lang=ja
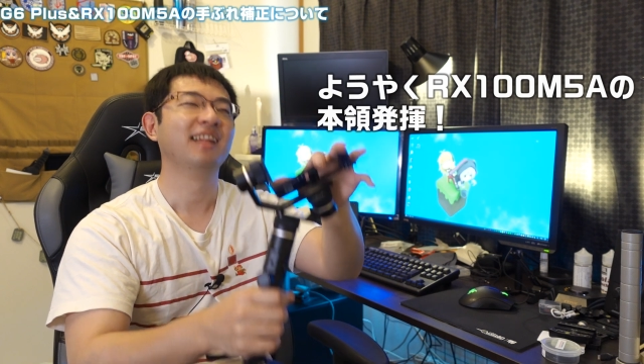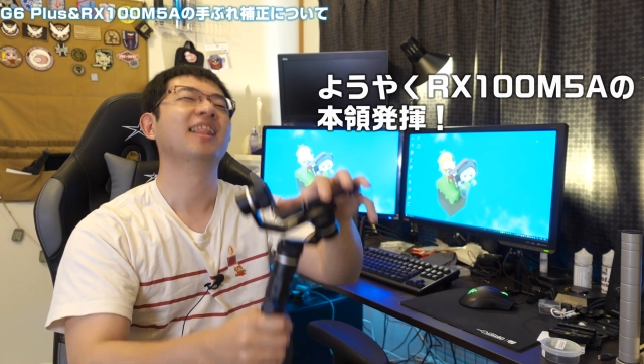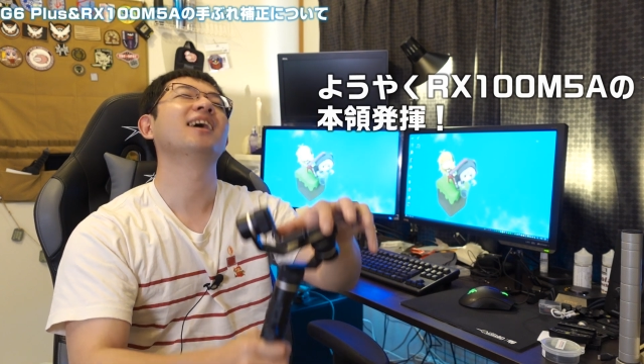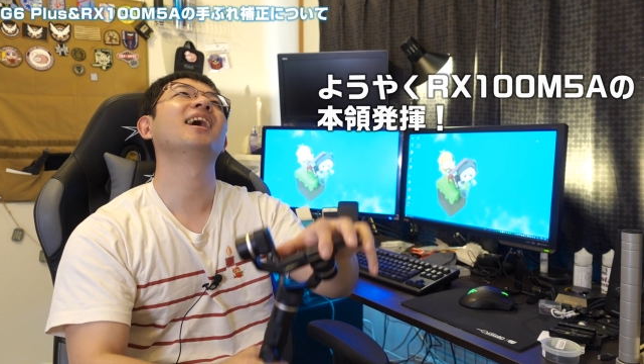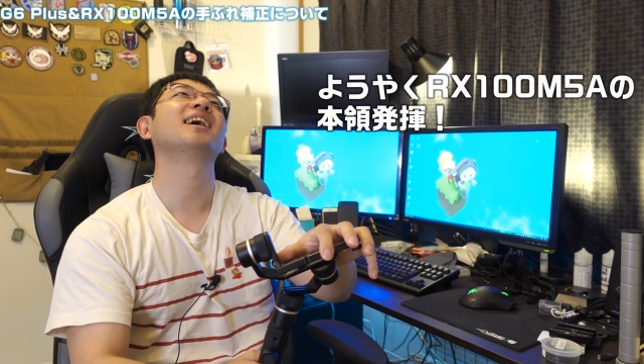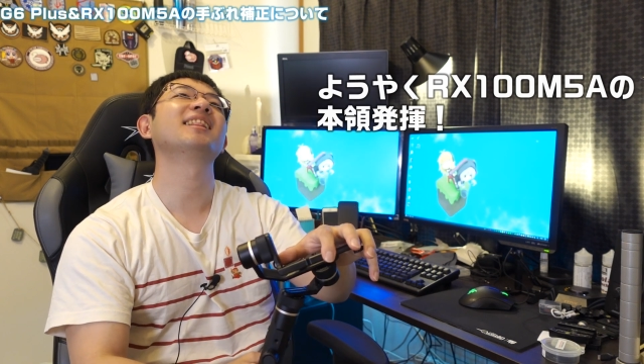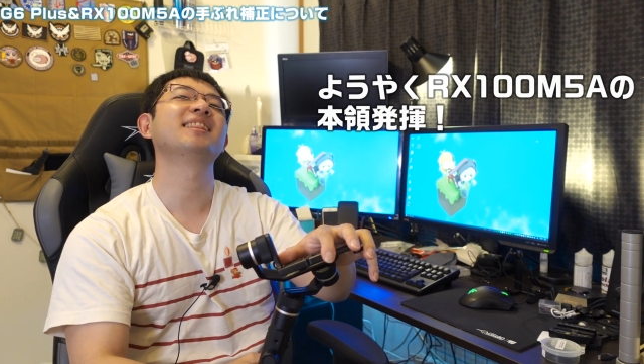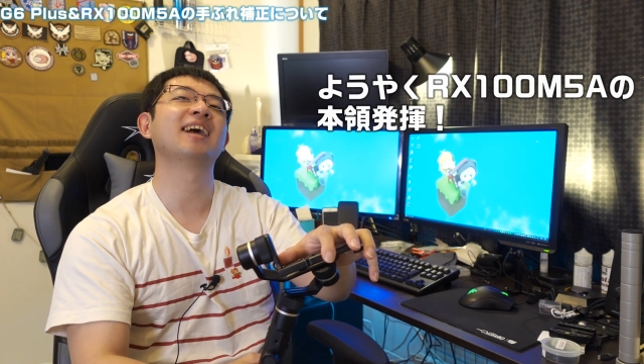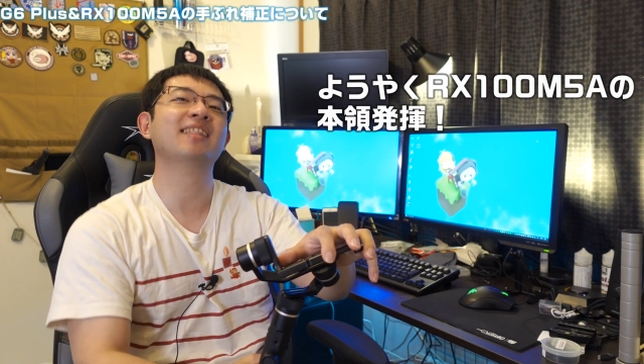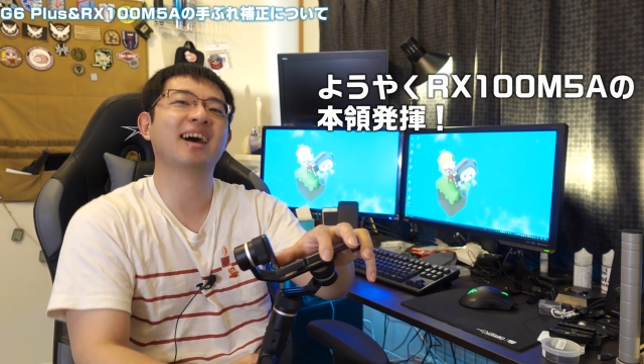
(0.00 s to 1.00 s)
長かっ
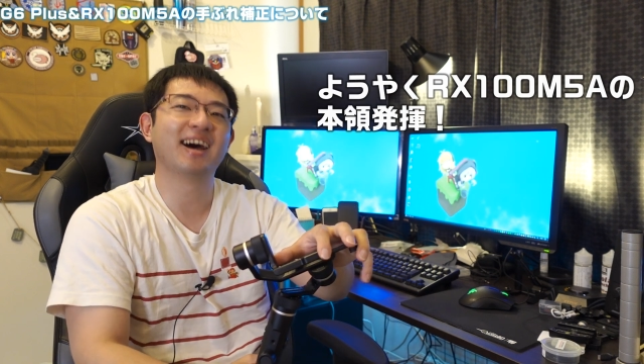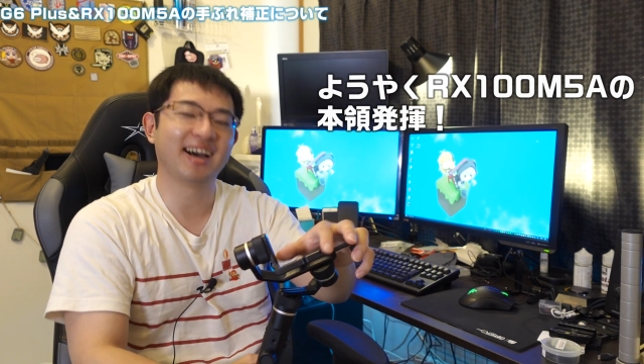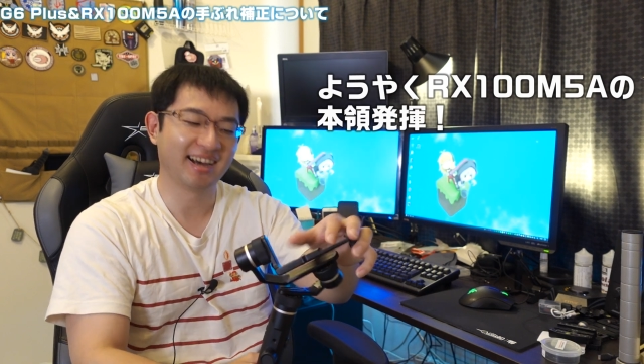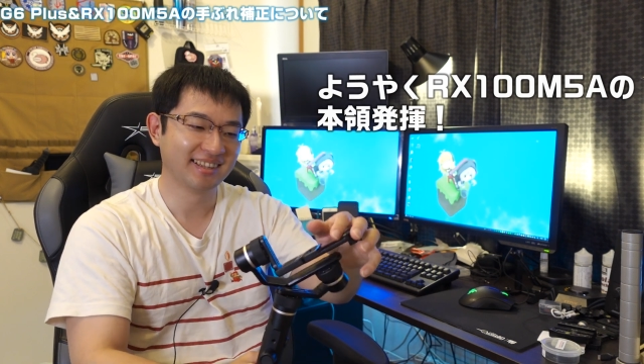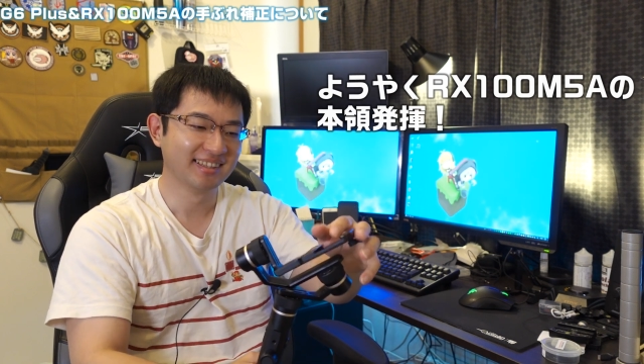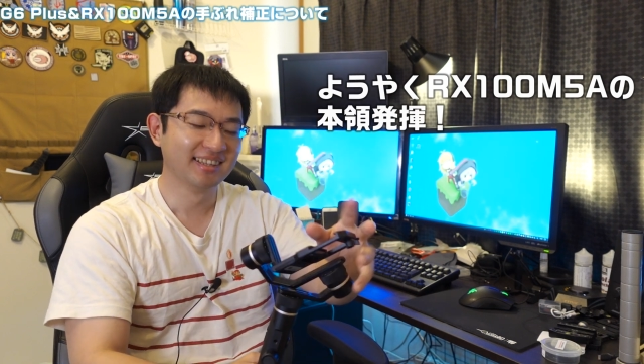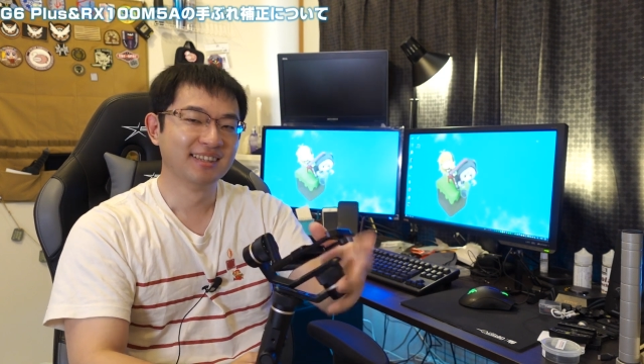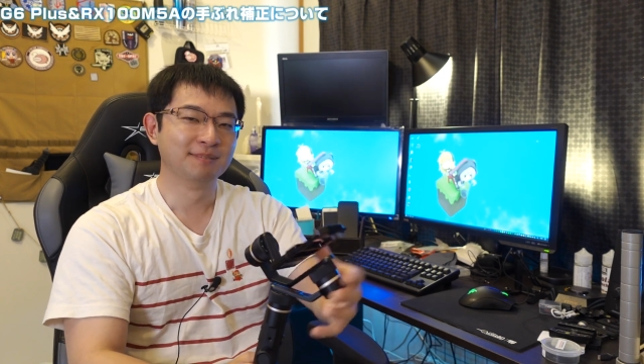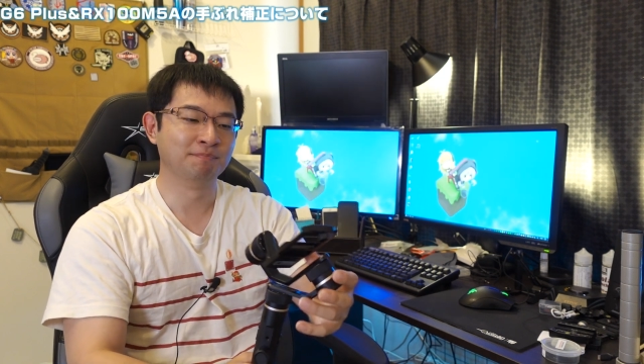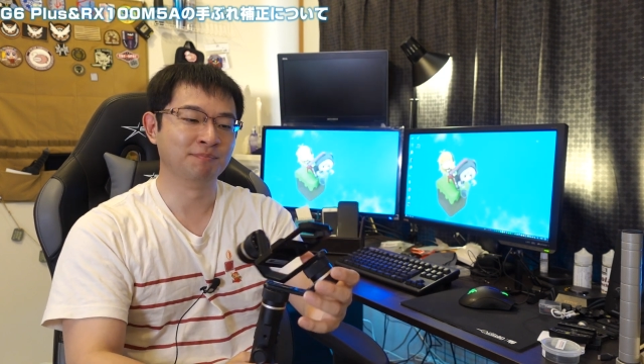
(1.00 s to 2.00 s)
たな
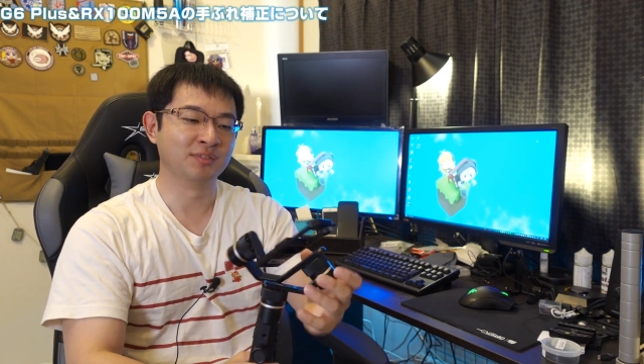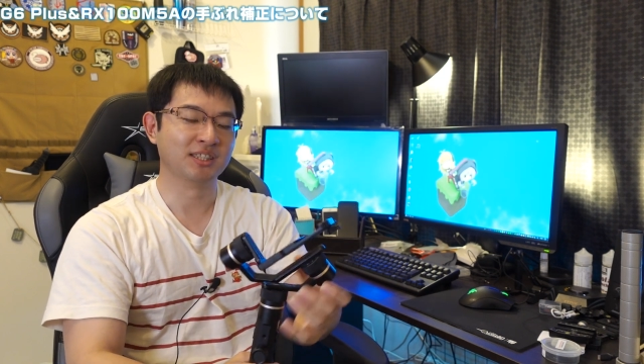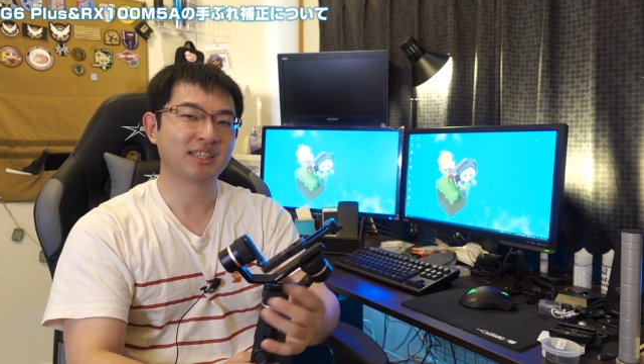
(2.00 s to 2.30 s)
うん、